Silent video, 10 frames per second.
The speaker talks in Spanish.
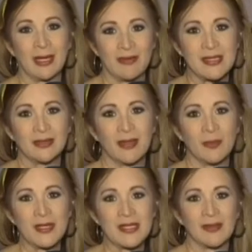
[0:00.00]
la visita
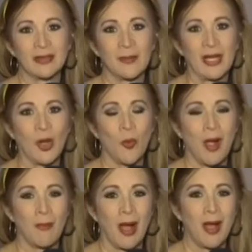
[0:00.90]
del presidente Barack
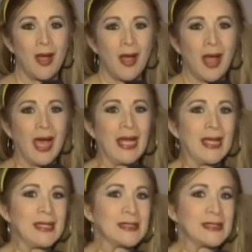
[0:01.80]
Obama a la